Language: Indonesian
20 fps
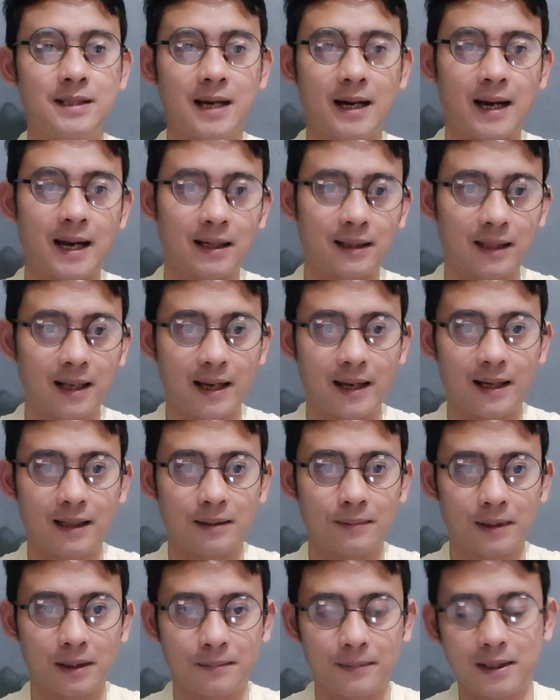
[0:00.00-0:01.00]
Jakarta ya
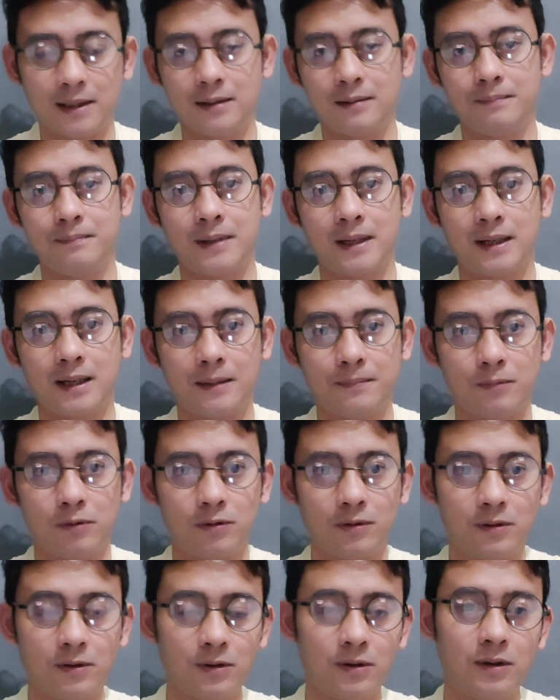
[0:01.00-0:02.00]
teman-teman pada
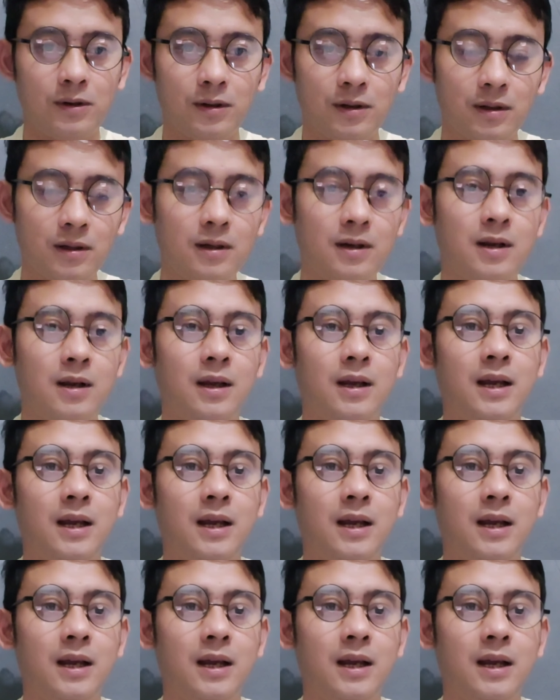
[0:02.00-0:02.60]
pukul